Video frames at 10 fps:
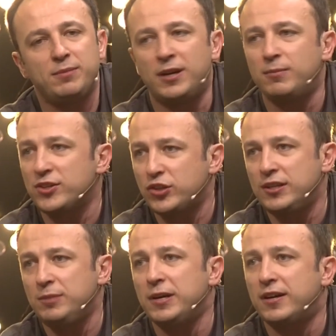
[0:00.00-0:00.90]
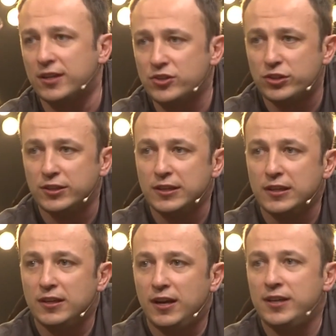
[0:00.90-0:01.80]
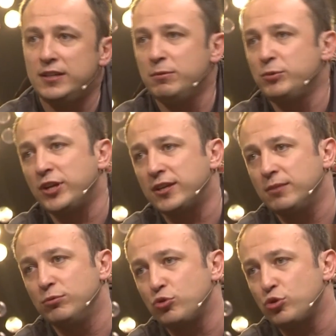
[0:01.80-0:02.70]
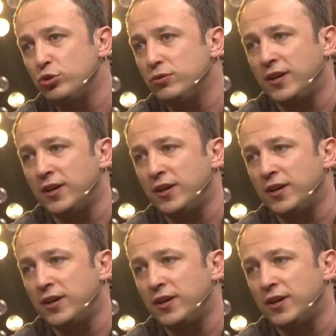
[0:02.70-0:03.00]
amaç değil, bir araç. Aynı bir bıçak gibi düşünün.